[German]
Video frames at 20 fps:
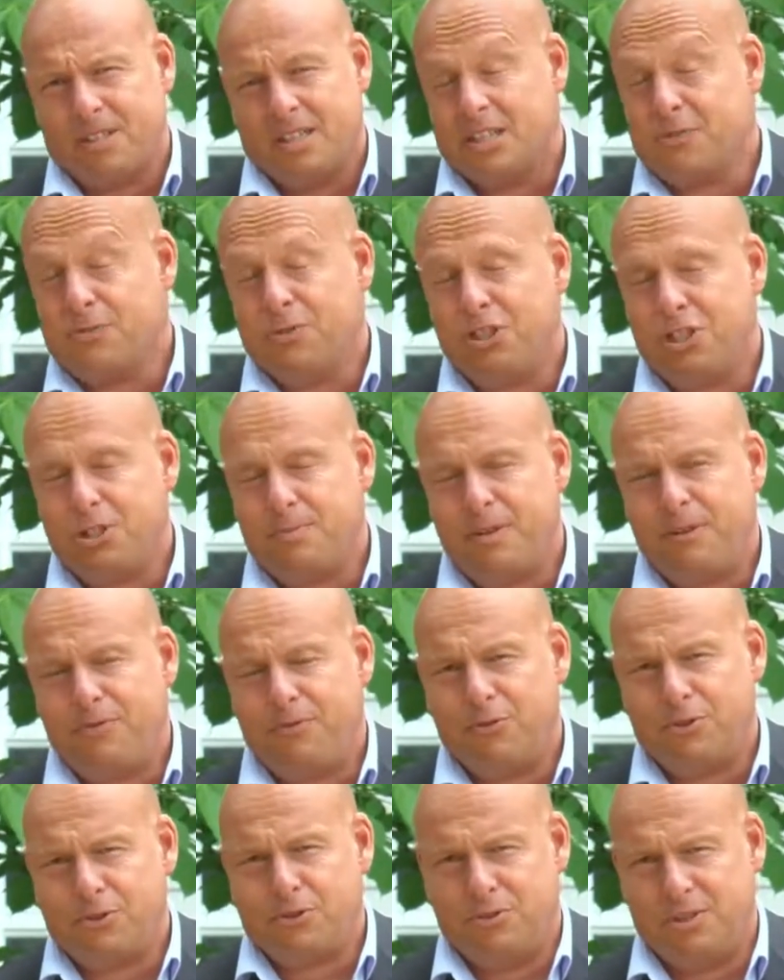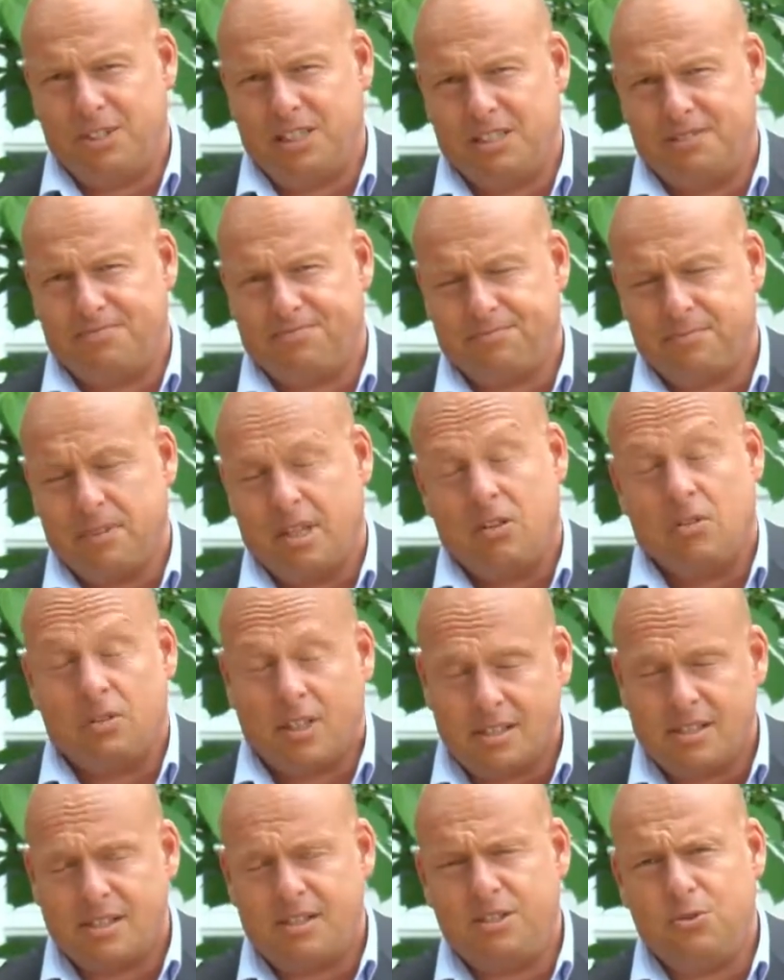Das wird nicht mehr funktionieren. Und
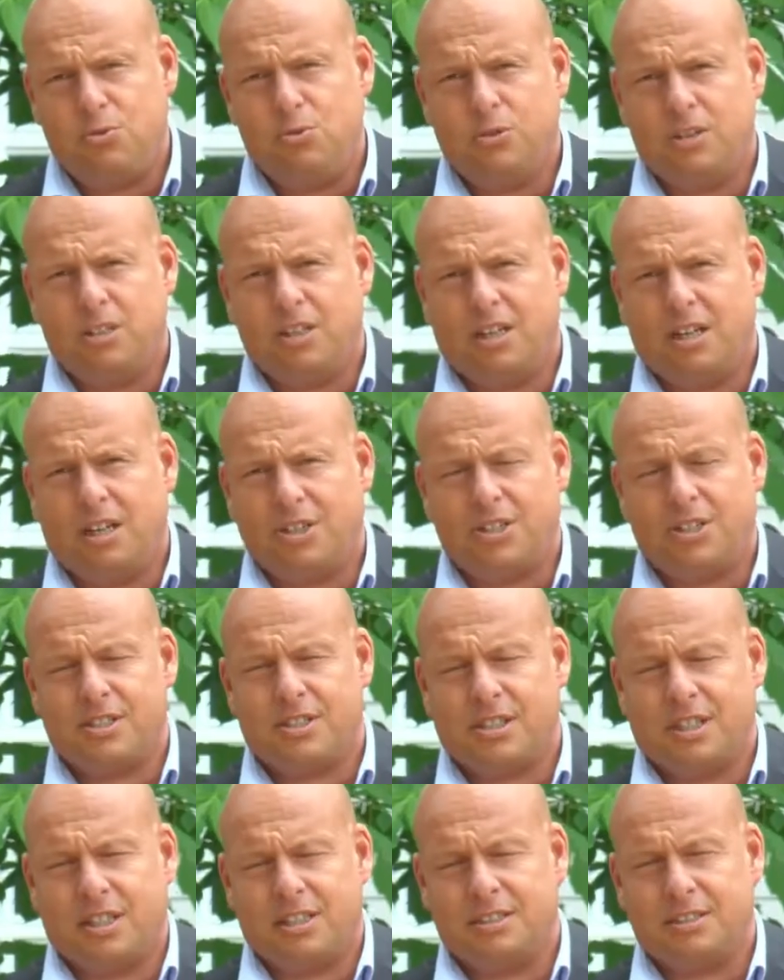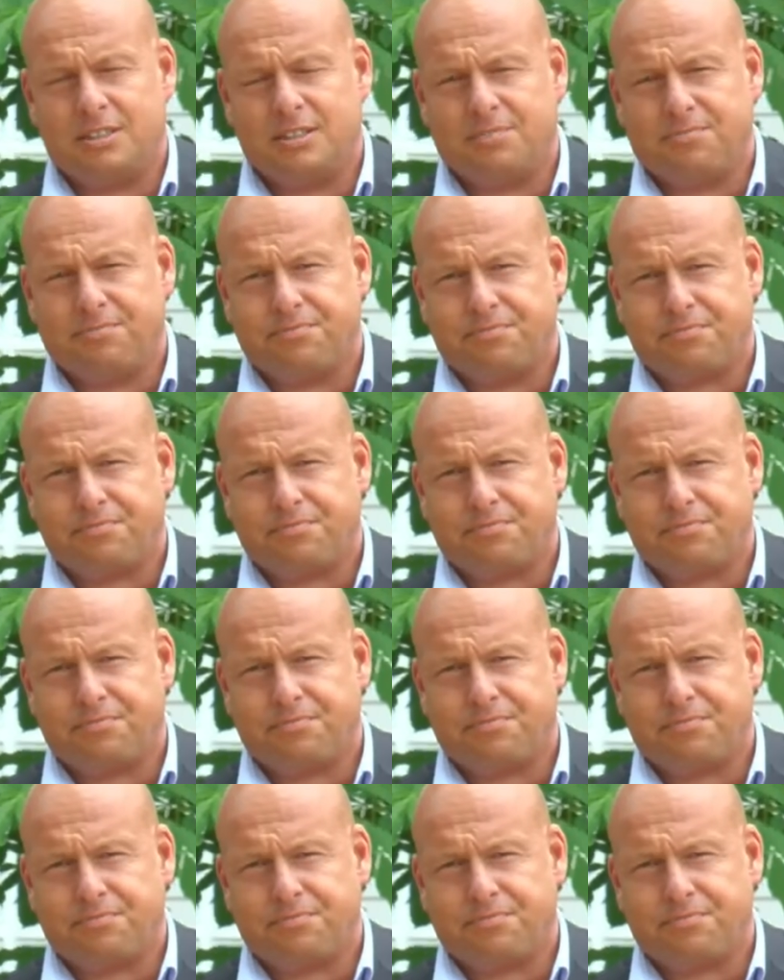das ist die gute Nachricht des Tages.